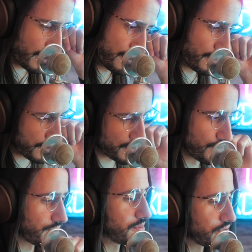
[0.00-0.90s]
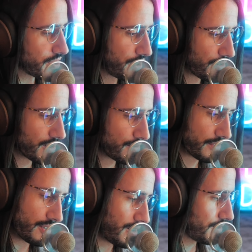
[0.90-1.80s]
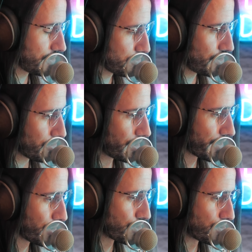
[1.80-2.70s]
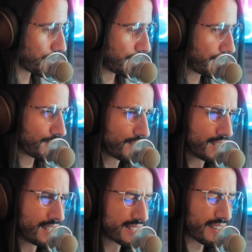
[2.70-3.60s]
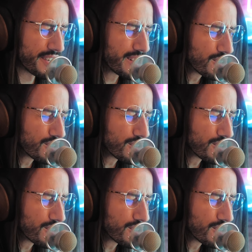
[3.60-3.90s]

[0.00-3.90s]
avec la dernière saison de Demon Slayer là. Non, faut attendre la trilogie au ciné. Ça va être